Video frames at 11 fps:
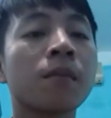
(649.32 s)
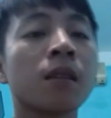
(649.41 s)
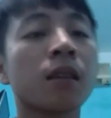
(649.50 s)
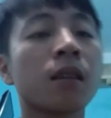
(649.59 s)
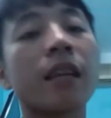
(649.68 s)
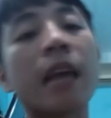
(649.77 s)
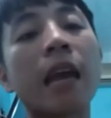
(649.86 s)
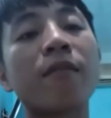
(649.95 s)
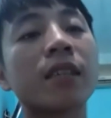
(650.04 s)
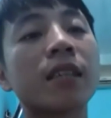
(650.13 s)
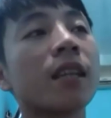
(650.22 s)
cái nhà
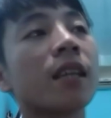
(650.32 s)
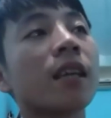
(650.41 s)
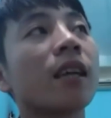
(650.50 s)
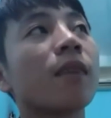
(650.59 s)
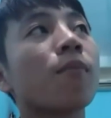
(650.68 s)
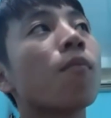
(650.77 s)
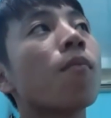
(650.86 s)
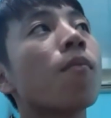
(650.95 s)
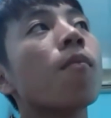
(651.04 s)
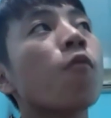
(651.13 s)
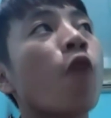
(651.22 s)
vệ sinh thì
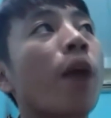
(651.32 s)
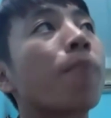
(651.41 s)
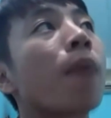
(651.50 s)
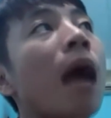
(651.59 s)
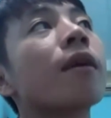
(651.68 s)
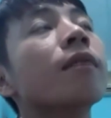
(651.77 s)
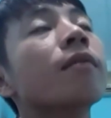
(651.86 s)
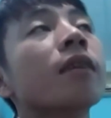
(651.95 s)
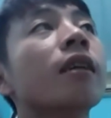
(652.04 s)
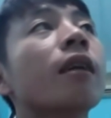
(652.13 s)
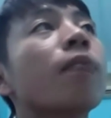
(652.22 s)
khoảng 30
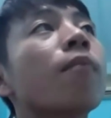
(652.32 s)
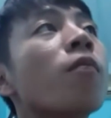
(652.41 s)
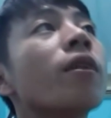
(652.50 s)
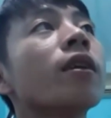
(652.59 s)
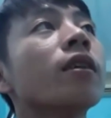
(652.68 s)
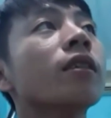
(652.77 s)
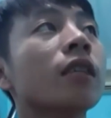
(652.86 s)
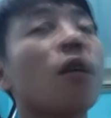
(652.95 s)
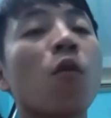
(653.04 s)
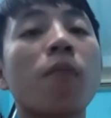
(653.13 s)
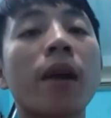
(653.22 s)
người đến 40 người sử
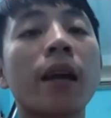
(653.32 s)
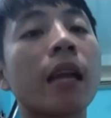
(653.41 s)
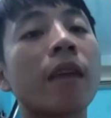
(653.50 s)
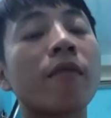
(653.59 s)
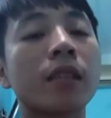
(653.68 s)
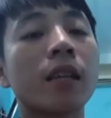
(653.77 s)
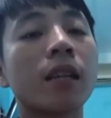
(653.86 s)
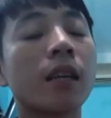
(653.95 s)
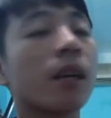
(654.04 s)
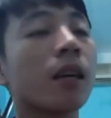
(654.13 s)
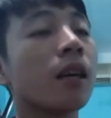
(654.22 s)
dụng mà cái nhà vệ sinh
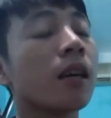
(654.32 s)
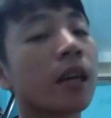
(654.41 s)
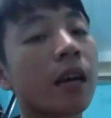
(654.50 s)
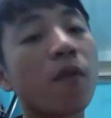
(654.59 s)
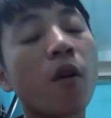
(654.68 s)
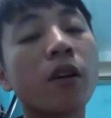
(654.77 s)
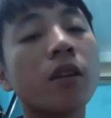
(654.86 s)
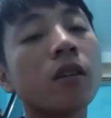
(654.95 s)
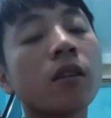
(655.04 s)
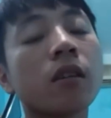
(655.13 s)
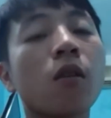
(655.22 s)
thì cái vòi
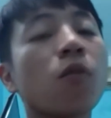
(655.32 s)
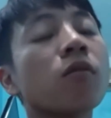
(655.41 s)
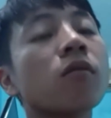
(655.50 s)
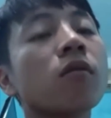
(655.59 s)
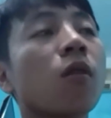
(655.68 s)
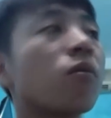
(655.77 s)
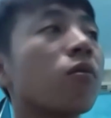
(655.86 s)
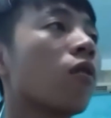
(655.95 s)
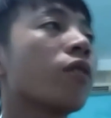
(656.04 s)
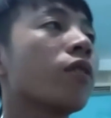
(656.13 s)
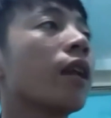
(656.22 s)
nước thì cũng cũng
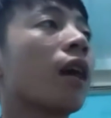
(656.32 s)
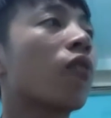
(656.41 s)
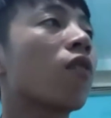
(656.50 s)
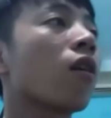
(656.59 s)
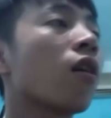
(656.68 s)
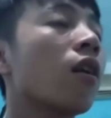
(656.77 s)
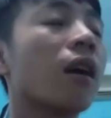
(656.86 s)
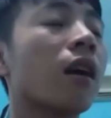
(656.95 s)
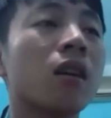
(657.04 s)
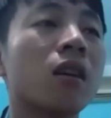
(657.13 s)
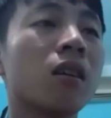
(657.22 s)
con nhìn là con nói
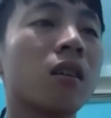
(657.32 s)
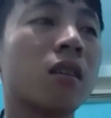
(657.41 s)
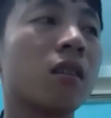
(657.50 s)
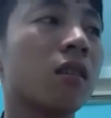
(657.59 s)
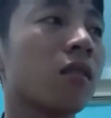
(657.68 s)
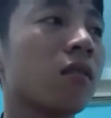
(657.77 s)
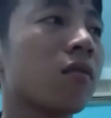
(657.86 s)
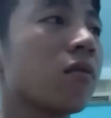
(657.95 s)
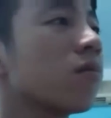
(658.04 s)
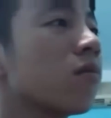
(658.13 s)
là nói